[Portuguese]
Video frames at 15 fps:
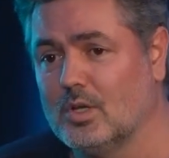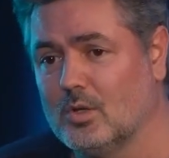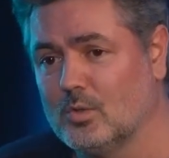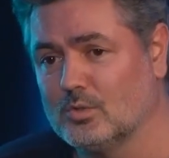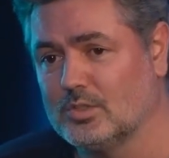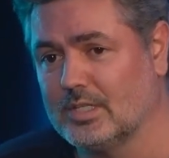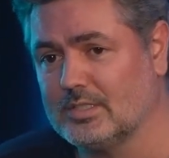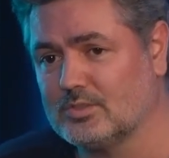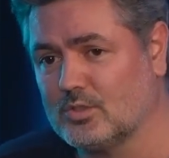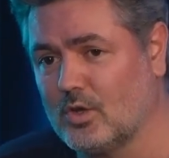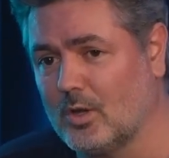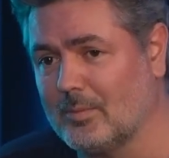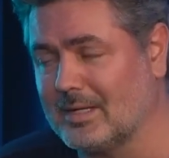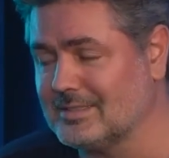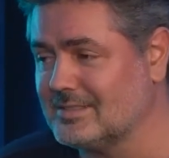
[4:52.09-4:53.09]
O Trix
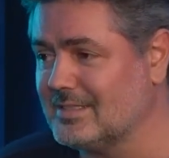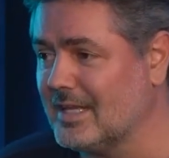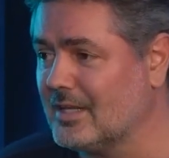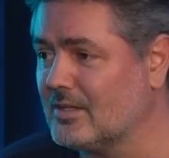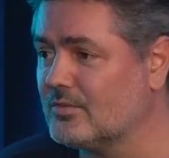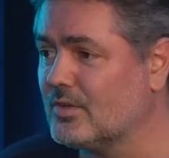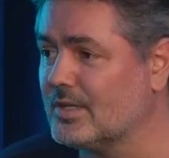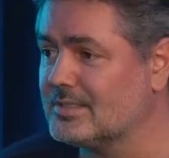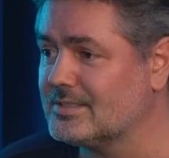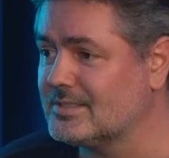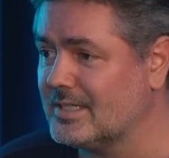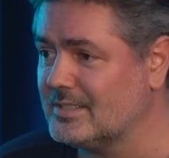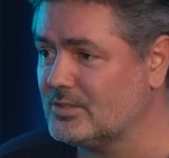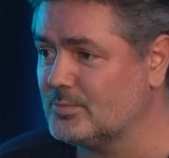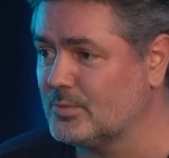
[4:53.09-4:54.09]
cobra
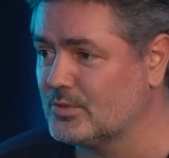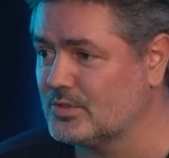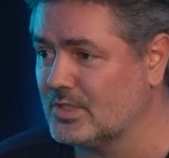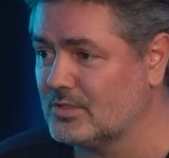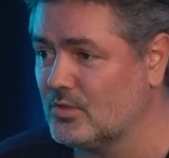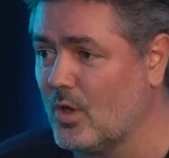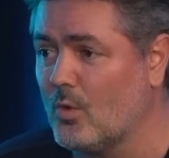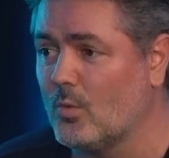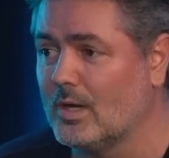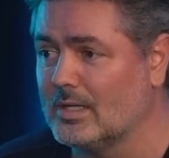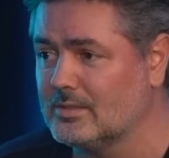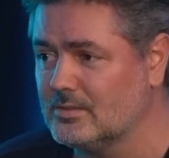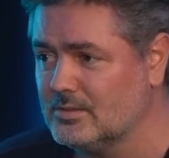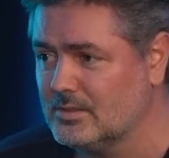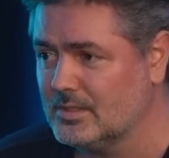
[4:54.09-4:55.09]
0,6% ao
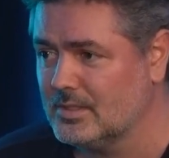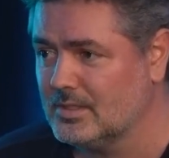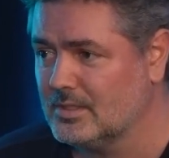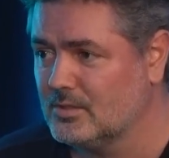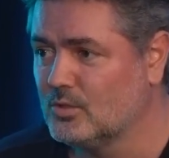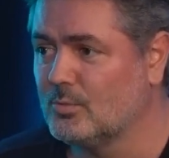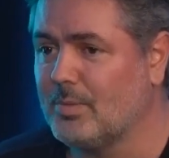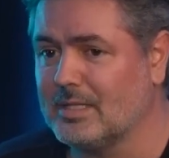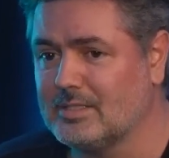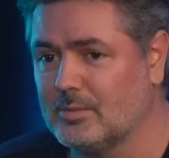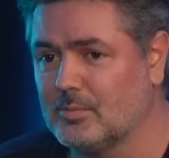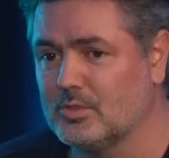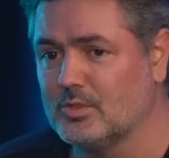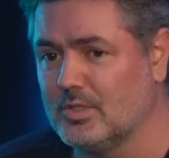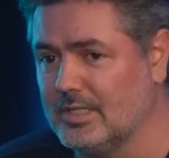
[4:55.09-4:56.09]
ano do
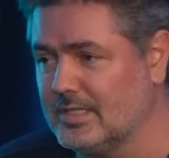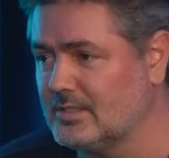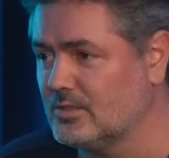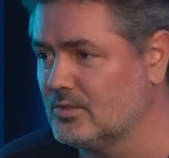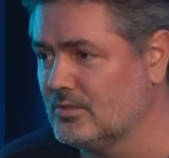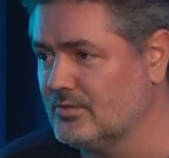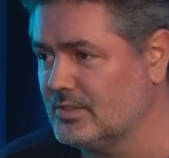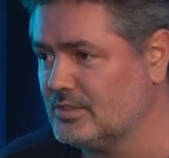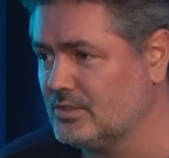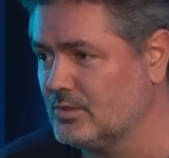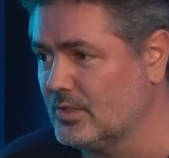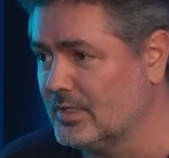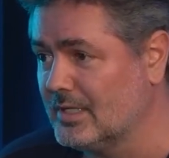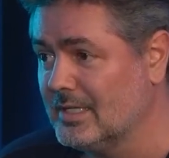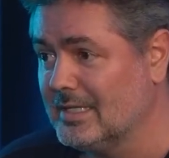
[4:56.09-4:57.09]
patrimônio líquido do
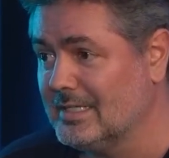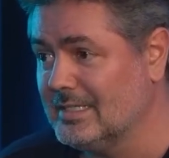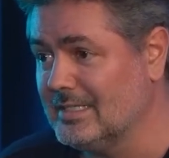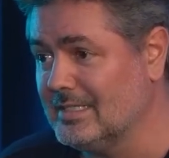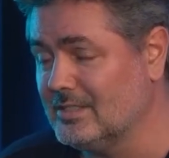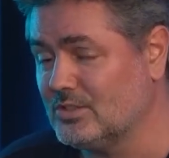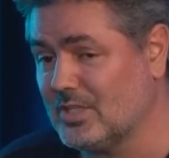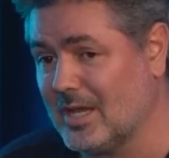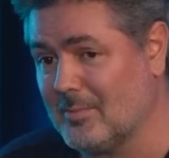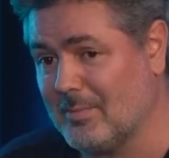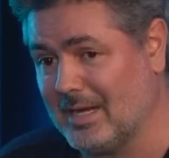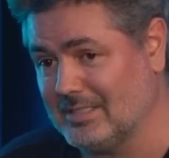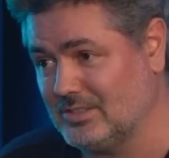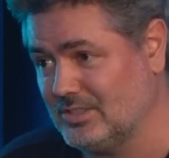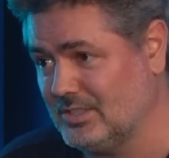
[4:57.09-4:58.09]
investidor. Tá. E isso é
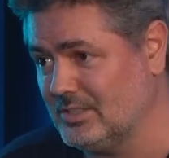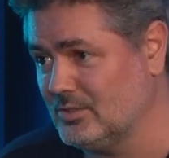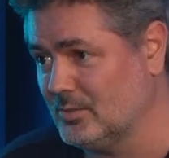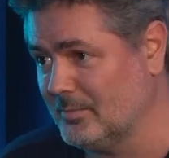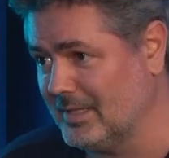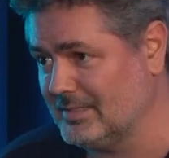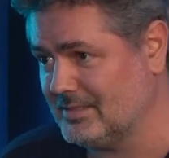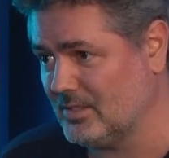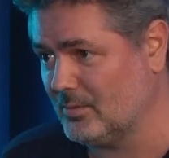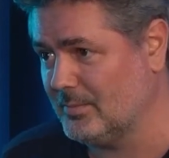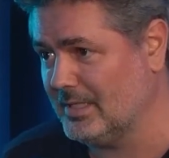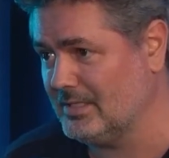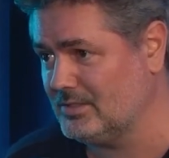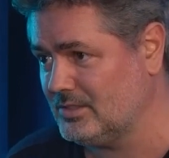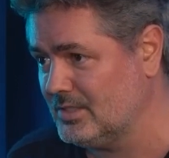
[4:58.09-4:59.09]
abatido
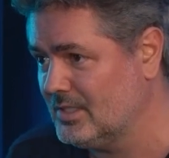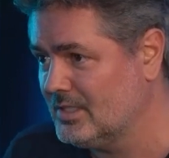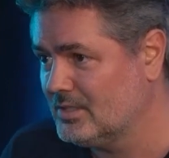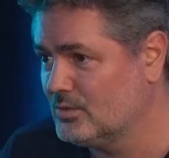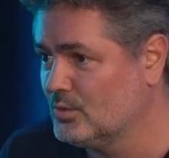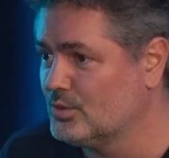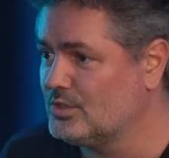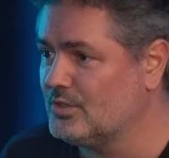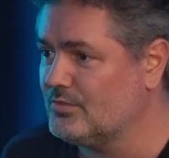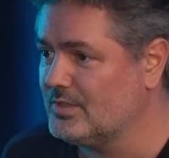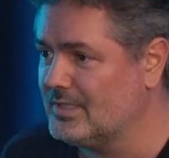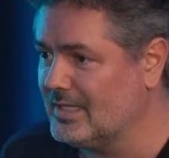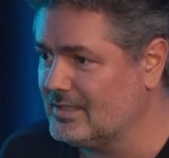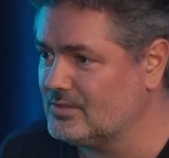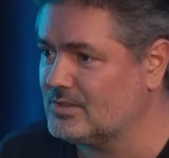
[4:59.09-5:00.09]
mensalmente dos
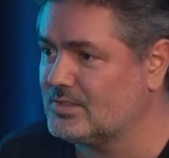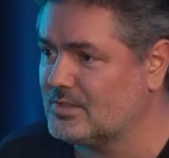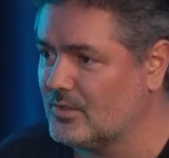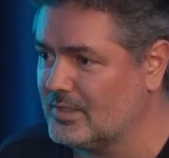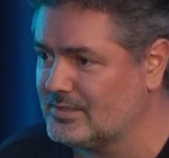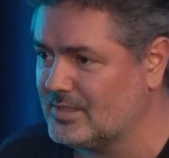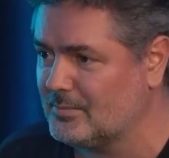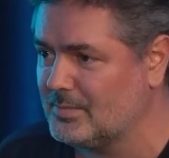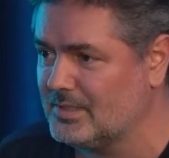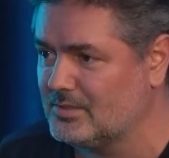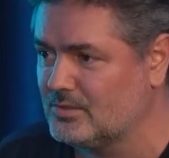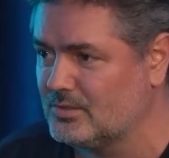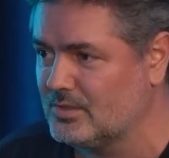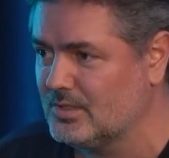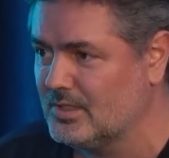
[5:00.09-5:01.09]
dividendos que são
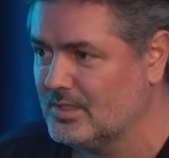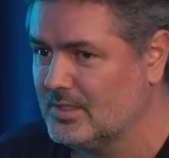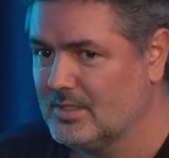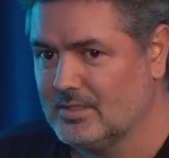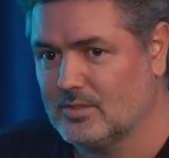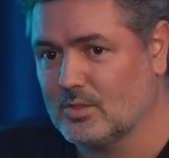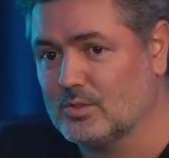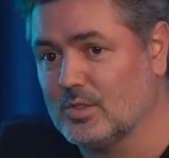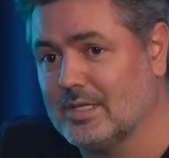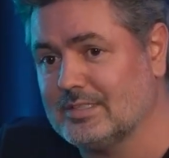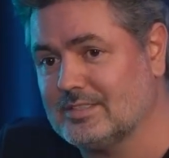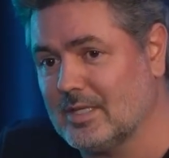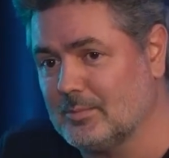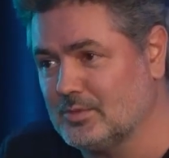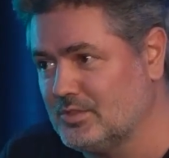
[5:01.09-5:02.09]
recebidos. Então, quando
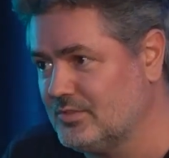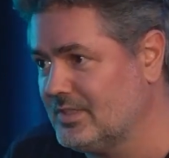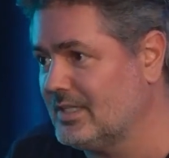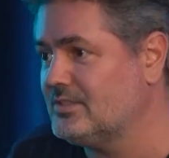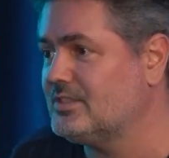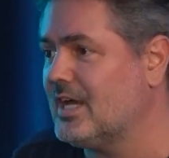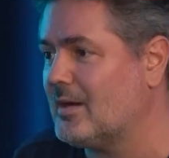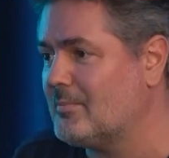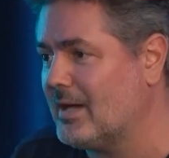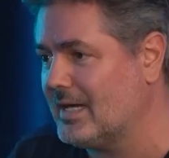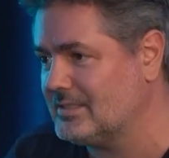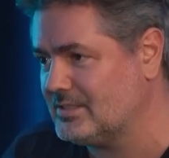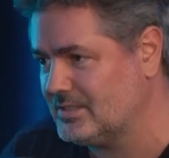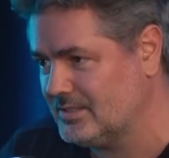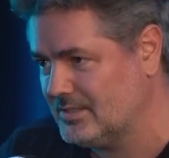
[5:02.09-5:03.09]
recebe o dividendo, já
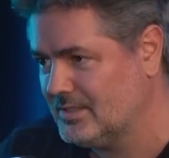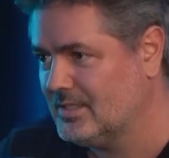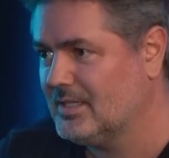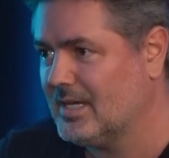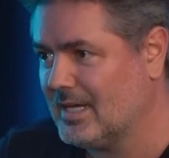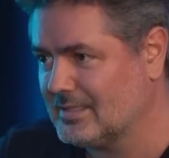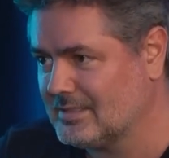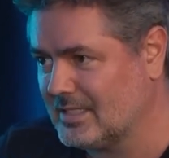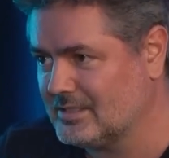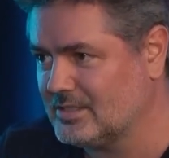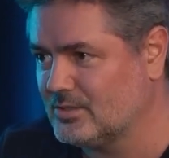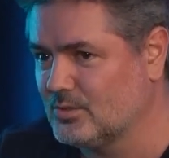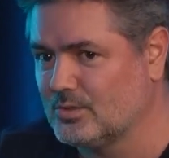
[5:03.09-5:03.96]
abate a taxa do